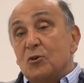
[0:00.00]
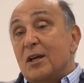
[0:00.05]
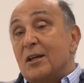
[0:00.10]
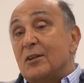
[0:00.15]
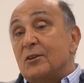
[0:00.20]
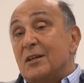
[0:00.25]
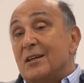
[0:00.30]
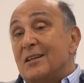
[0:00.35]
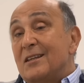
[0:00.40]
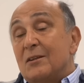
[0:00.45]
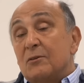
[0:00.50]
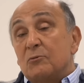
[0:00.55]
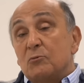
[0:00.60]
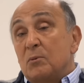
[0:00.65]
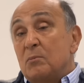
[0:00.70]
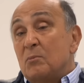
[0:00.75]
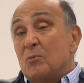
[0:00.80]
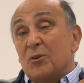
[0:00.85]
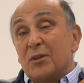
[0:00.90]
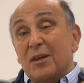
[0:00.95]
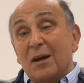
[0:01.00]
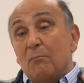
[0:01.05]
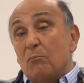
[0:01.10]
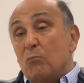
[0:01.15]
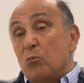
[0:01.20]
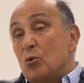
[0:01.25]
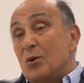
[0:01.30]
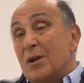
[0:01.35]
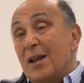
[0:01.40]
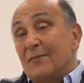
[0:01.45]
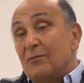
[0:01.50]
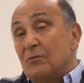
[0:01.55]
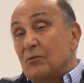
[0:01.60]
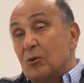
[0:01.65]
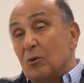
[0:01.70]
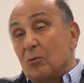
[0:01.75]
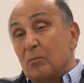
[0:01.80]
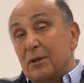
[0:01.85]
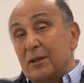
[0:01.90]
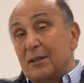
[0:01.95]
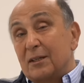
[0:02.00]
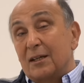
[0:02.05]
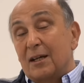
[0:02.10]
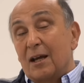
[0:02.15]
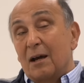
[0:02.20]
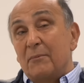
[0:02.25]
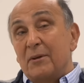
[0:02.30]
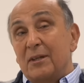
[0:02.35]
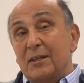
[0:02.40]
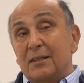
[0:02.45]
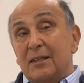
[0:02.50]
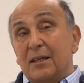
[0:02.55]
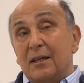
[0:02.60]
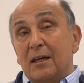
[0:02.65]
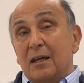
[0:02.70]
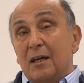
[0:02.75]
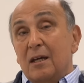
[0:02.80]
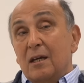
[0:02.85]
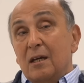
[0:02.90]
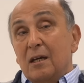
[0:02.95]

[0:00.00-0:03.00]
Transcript: y, anduvimos deambulando prácticamente